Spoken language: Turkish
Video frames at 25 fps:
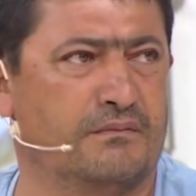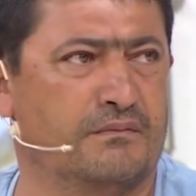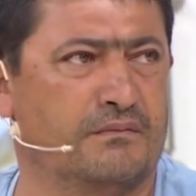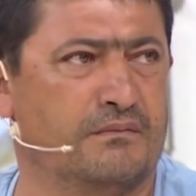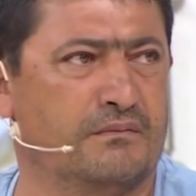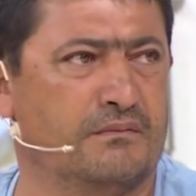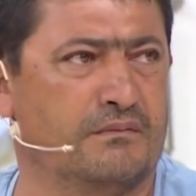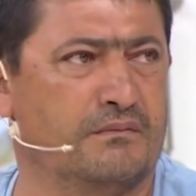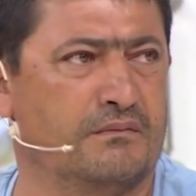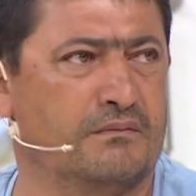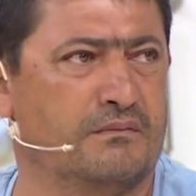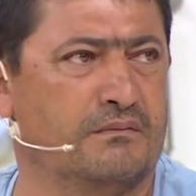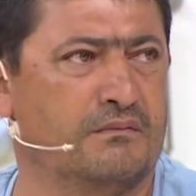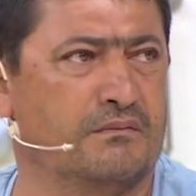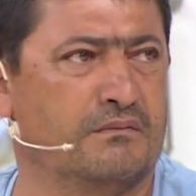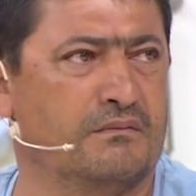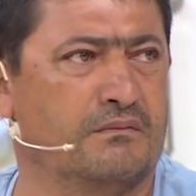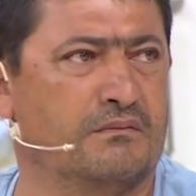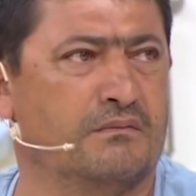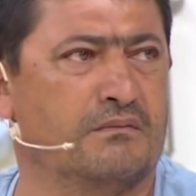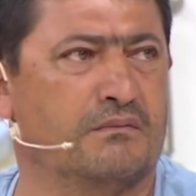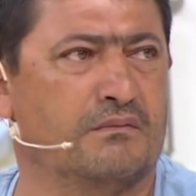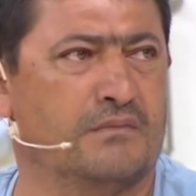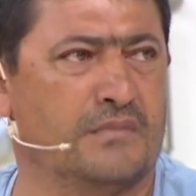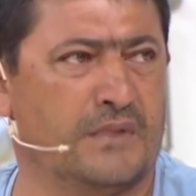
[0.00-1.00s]
7
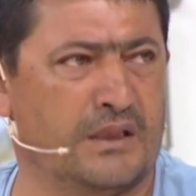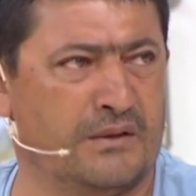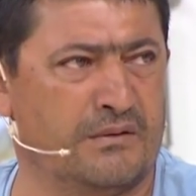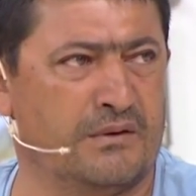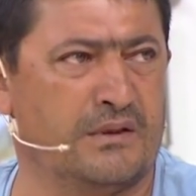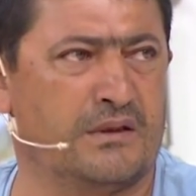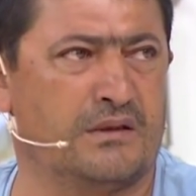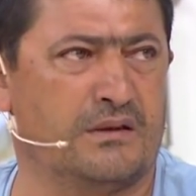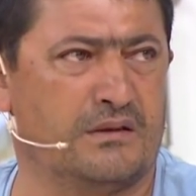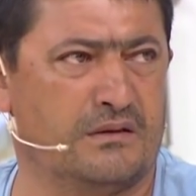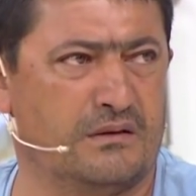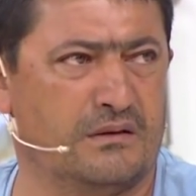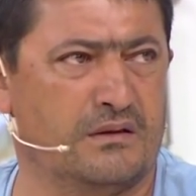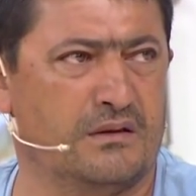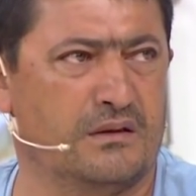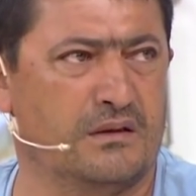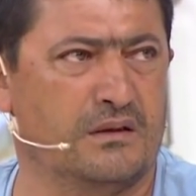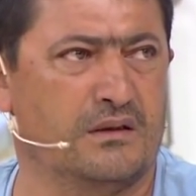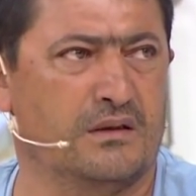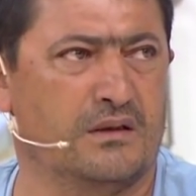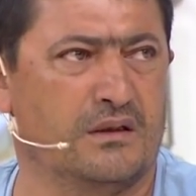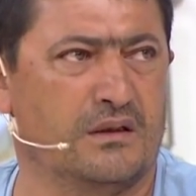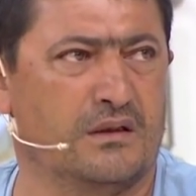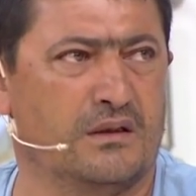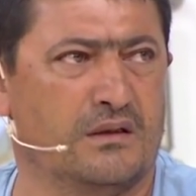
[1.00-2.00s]
yaşından beri. Evet
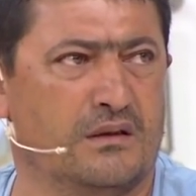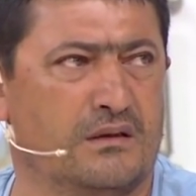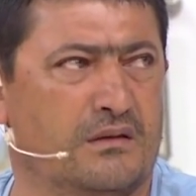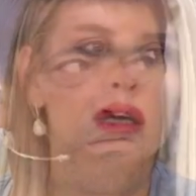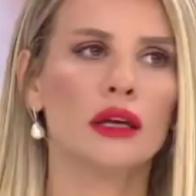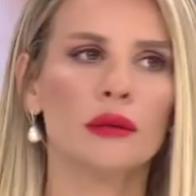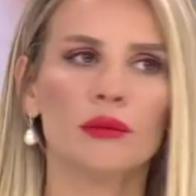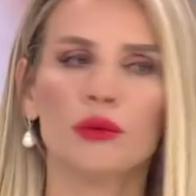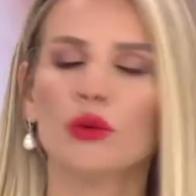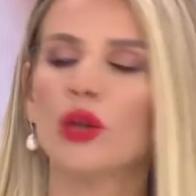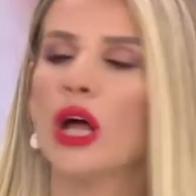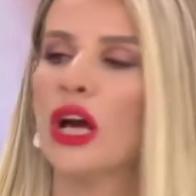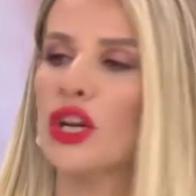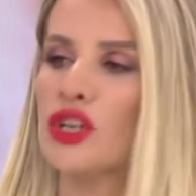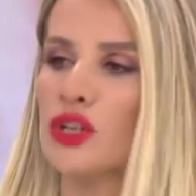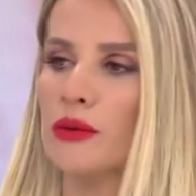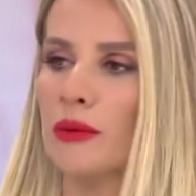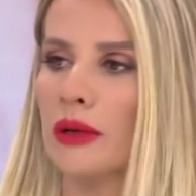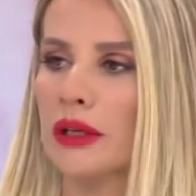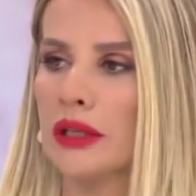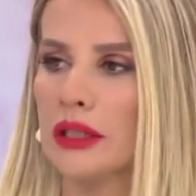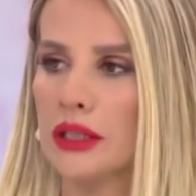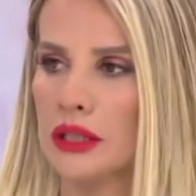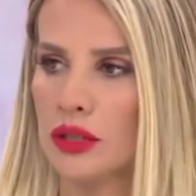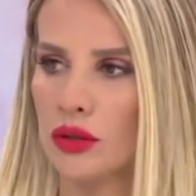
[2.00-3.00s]
kızına hep
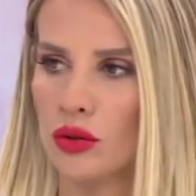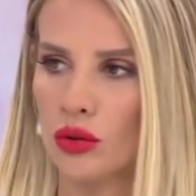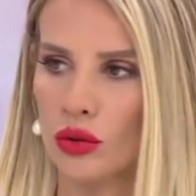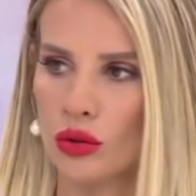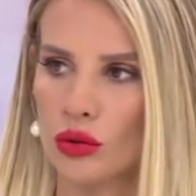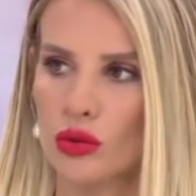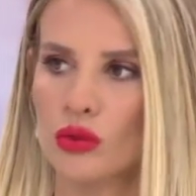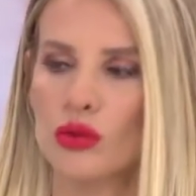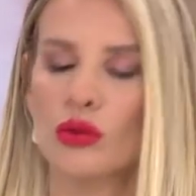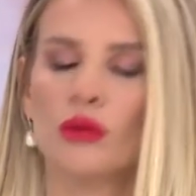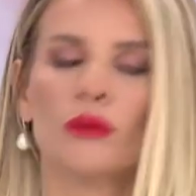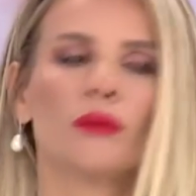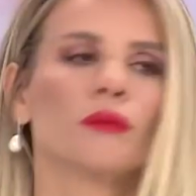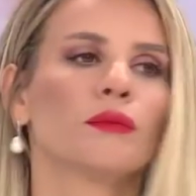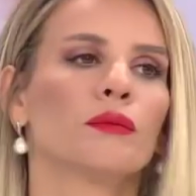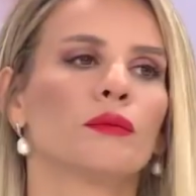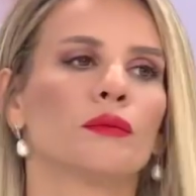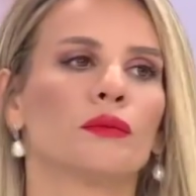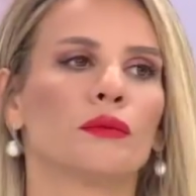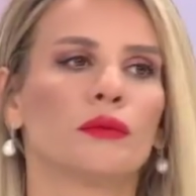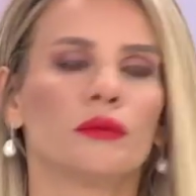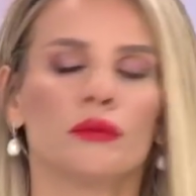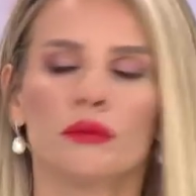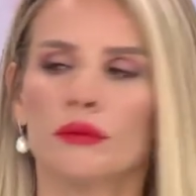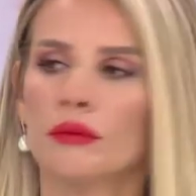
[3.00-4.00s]
ulaşmak istiyorsun.
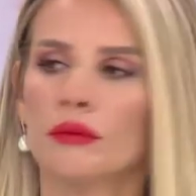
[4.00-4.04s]
Boy,